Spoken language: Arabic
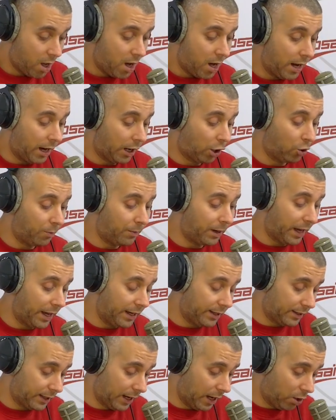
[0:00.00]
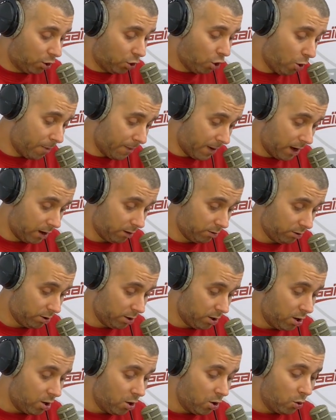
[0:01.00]
راكم رئيس حكومة
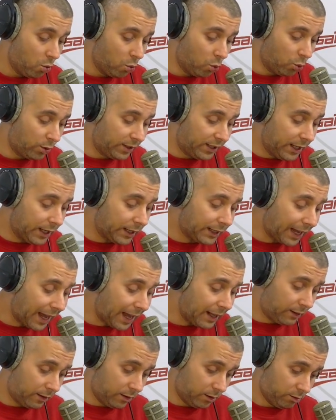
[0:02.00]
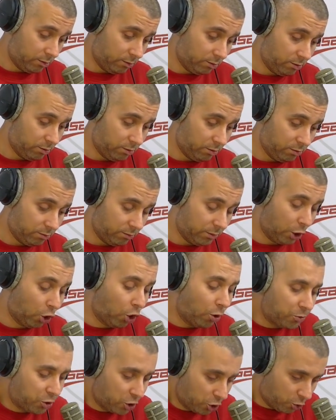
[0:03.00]
ووزيرة عدل
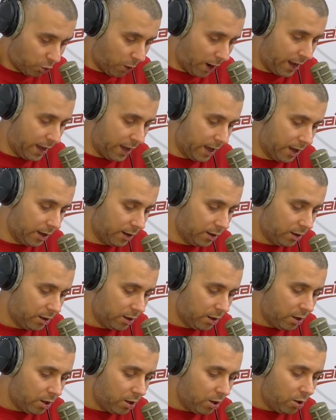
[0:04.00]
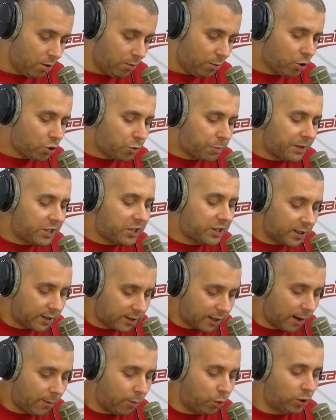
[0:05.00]
ماكمش شوية مش باش
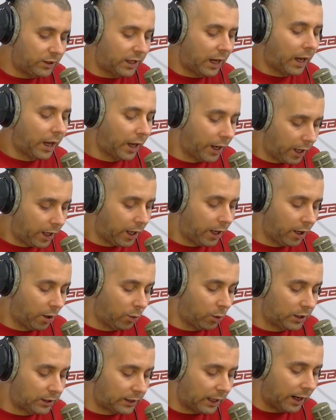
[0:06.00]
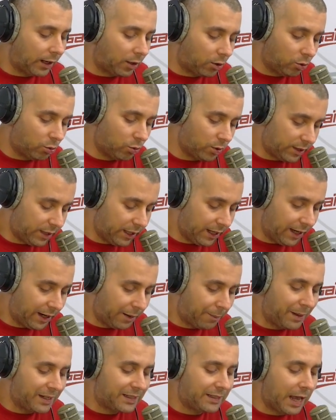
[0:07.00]
تسحبوا تقرير وتطردوا
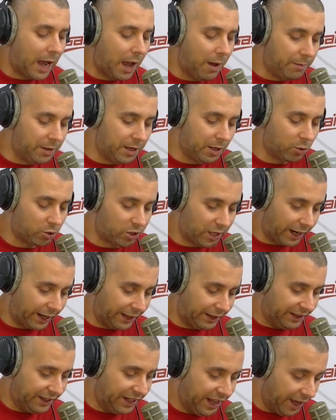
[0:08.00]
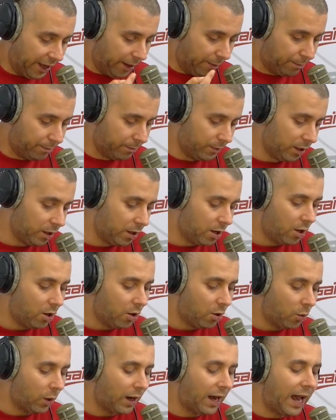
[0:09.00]
وزير باش تحميه جرد نائب
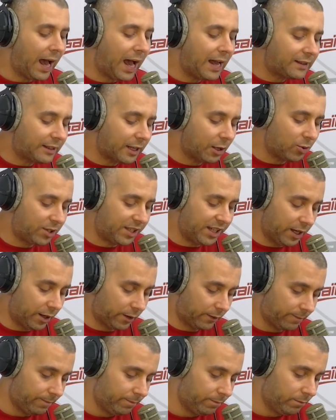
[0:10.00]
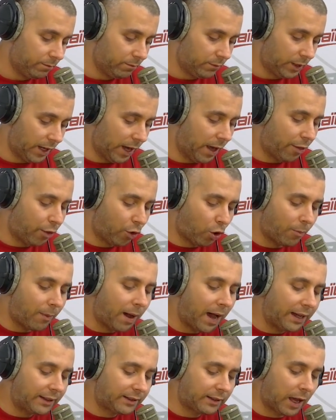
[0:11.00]
ولا حتى وزير تي هذوكم
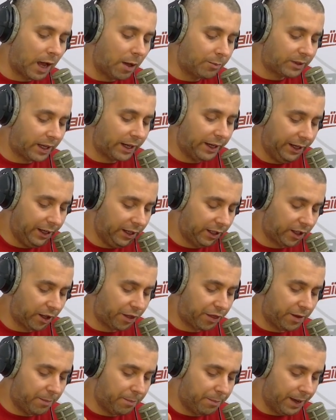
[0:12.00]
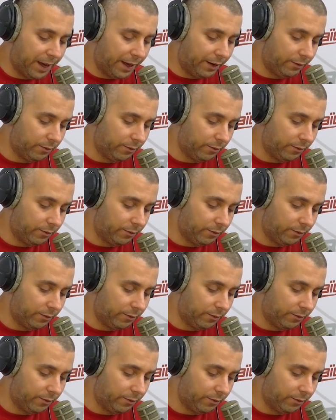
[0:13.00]
هاي هم طايحين كالذبان